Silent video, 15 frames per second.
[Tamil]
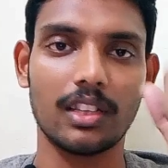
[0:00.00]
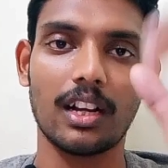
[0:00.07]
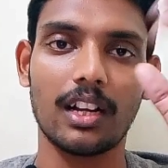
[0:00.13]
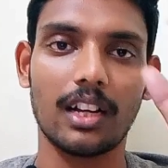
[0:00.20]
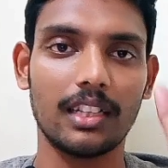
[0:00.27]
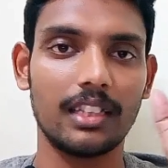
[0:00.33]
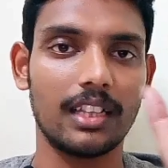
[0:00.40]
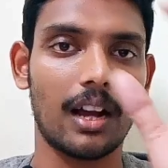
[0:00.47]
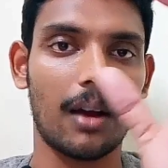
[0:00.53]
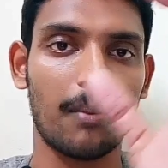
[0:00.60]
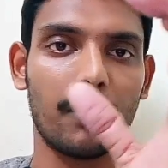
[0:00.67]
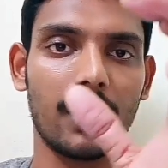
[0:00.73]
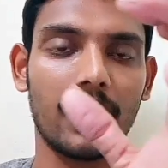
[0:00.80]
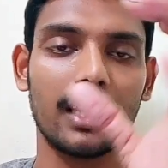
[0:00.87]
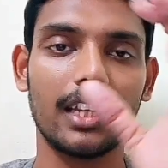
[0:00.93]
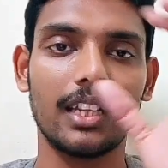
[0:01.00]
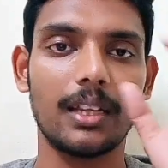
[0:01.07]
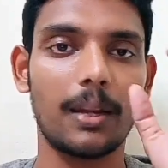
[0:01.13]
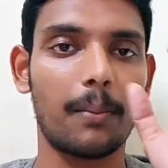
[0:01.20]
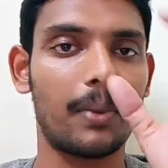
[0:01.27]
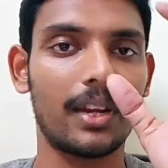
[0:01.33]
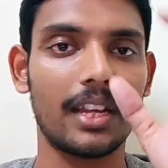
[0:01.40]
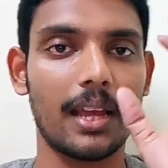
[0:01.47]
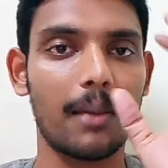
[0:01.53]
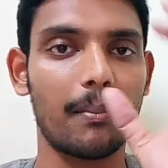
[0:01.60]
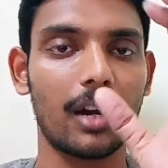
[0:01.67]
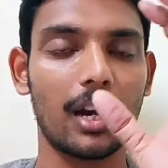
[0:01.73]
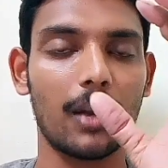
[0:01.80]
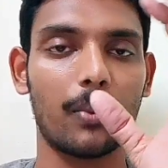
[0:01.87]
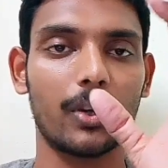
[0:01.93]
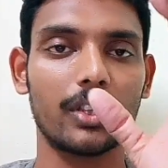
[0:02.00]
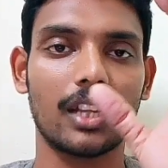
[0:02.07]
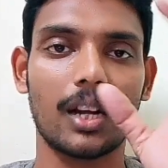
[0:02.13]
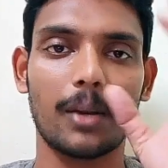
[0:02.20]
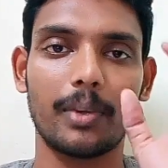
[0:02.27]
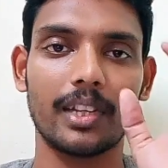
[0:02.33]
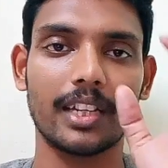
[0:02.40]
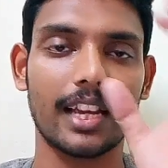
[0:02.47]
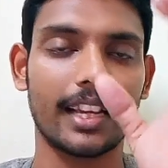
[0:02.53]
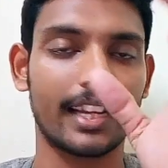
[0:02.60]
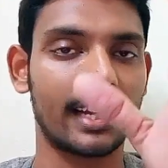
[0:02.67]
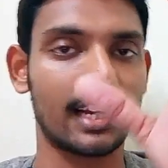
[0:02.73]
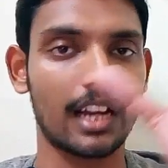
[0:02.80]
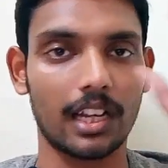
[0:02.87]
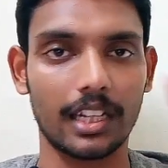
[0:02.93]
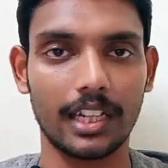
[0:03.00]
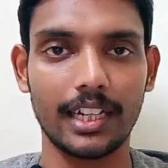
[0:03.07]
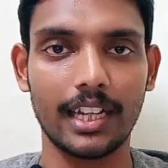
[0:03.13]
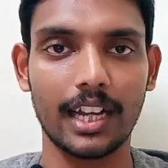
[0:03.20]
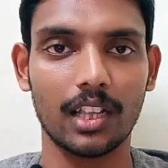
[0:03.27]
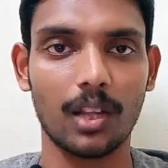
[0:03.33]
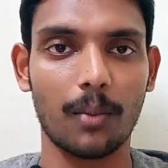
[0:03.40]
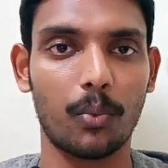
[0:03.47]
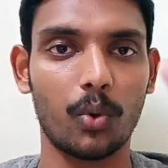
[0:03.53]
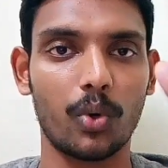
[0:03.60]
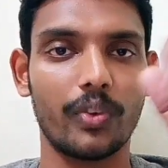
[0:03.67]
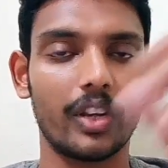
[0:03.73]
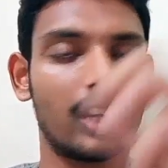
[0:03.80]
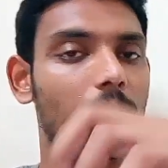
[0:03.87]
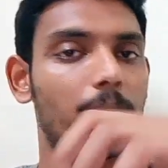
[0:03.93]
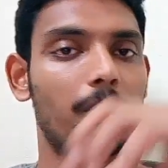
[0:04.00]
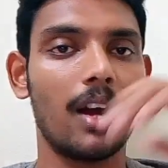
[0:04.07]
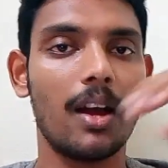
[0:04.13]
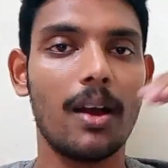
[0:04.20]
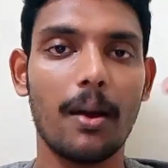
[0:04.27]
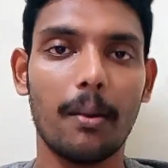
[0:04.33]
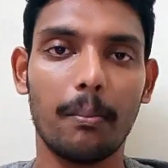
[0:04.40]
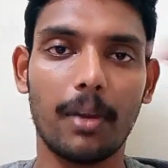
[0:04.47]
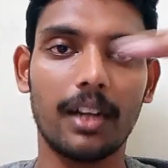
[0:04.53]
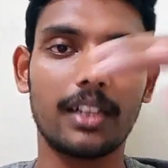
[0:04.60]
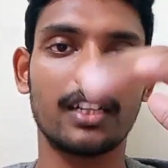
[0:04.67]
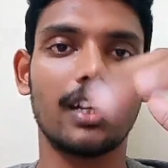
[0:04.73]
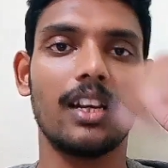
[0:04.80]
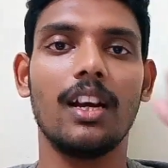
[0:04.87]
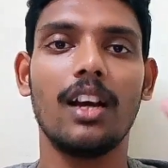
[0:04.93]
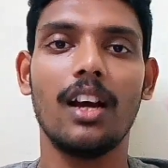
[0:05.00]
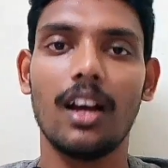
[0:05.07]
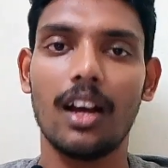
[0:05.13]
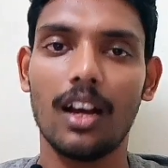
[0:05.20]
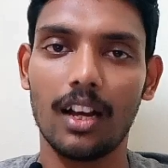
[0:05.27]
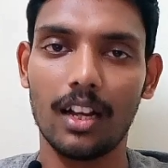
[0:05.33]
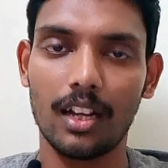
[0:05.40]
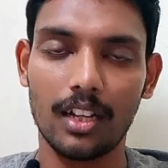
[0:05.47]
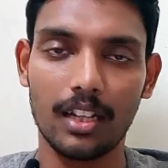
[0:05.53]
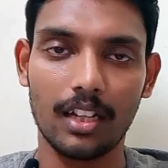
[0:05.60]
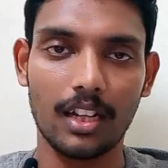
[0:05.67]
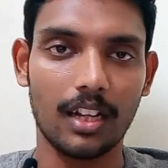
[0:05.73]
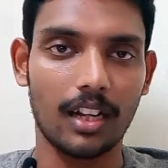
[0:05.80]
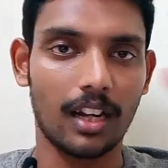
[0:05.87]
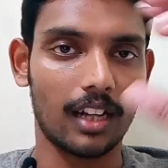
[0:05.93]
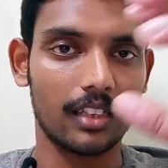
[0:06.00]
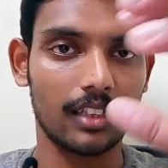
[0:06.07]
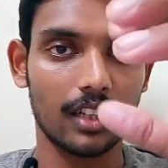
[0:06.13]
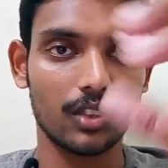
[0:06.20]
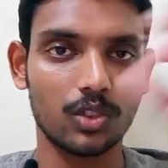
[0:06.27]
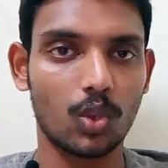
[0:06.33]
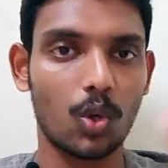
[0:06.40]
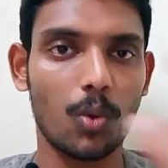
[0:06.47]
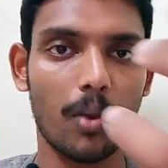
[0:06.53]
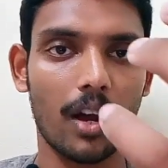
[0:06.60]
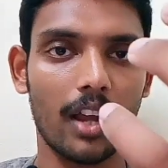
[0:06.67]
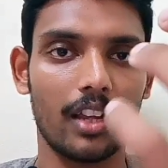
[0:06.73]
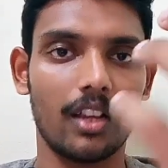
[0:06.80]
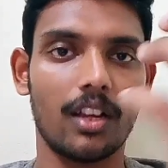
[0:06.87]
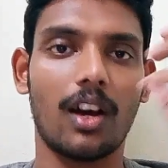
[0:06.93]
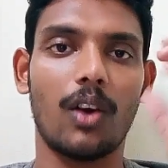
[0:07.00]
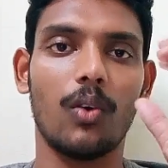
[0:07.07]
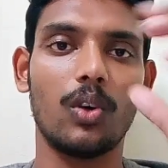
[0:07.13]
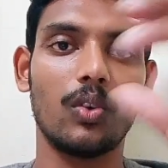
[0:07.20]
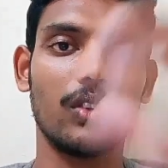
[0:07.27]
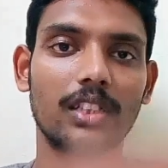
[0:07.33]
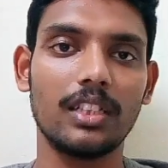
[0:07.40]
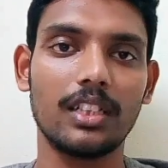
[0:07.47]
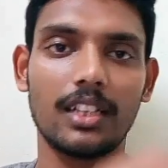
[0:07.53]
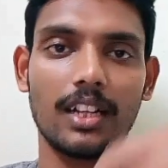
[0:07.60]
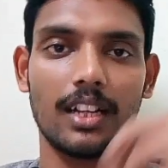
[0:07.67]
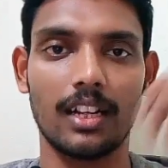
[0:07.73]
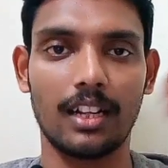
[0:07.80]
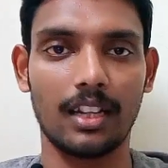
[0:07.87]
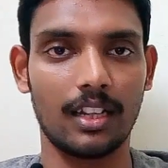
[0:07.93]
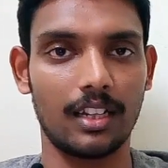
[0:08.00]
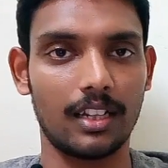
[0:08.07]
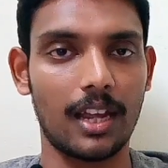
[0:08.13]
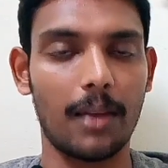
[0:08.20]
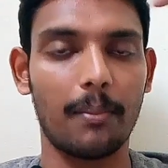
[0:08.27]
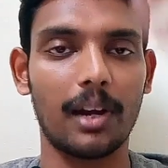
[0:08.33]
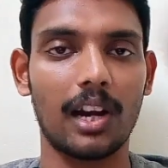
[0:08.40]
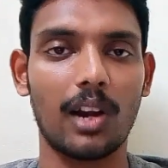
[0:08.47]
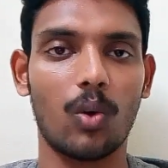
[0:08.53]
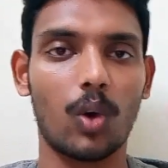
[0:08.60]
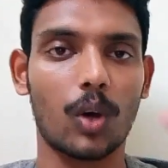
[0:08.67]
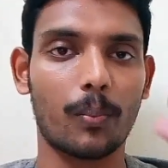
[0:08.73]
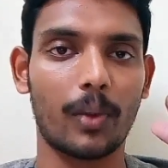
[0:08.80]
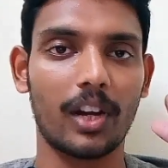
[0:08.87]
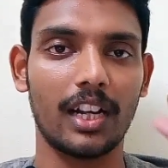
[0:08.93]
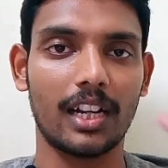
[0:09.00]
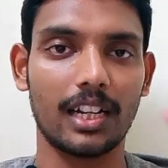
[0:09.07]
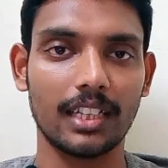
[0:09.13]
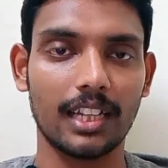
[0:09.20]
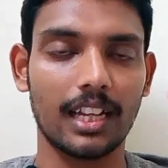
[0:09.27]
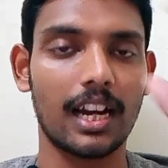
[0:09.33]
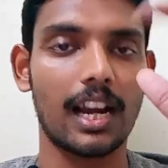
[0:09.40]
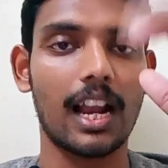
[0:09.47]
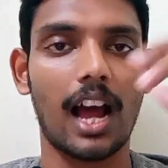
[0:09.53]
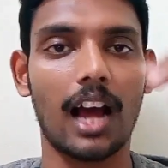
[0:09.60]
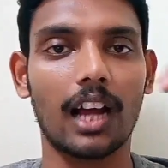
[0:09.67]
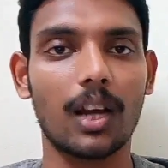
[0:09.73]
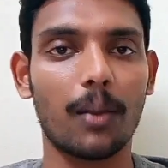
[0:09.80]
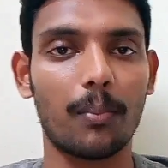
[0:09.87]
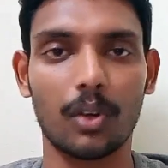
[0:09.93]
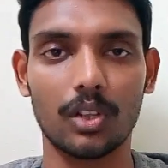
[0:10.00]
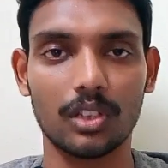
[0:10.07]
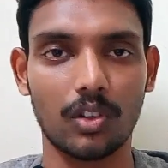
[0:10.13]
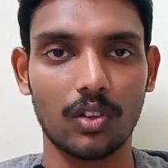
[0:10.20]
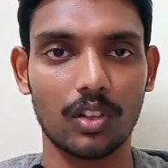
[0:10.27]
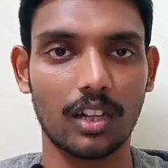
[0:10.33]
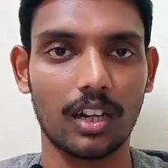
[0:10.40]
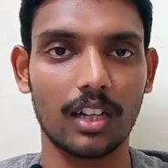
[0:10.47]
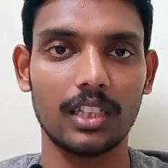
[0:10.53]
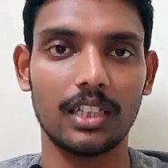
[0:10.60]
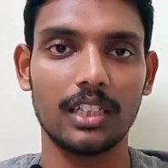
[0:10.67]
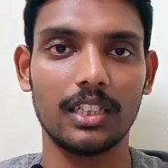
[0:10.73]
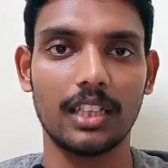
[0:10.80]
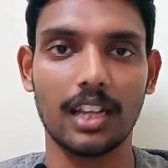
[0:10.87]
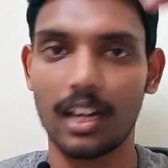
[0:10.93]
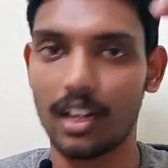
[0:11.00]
தான் இந்த அம்பானி எப்படி ஏமனில் பிறந்தார் அப்படின்னு கேட்குறீங்களா இந்தியா தான் பூர்வீகம் பட் அந்த துருபாய் அவர் வந்து ஏமனில் ஒர்க் பண்ணிகிட்டு இருந்ததுனால அங்கே பிறந்தவர் தான் இந்த